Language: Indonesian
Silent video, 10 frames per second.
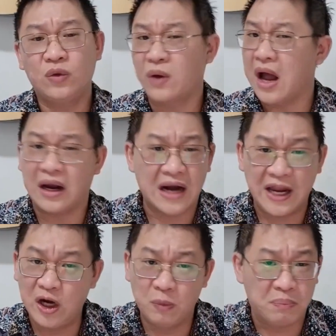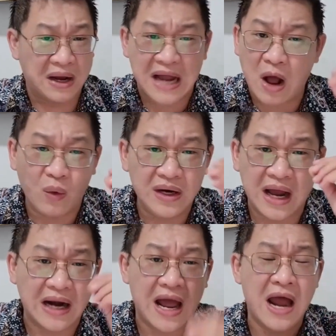Itu karena hidup
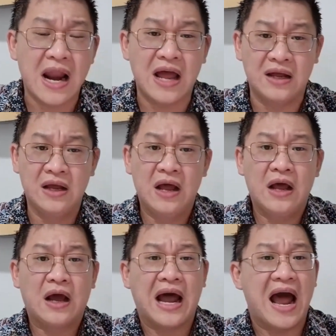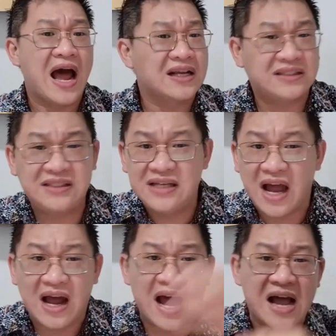bergaul dengan Allah.
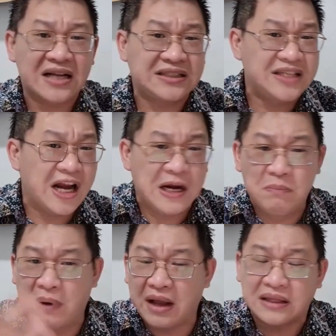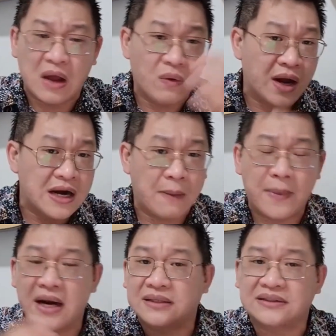Rahasia-rahasia diberitahukan
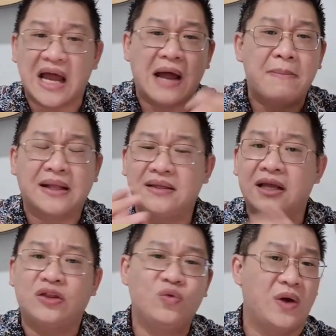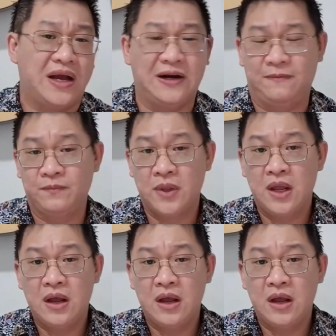kepada sahabatnya Tuhan.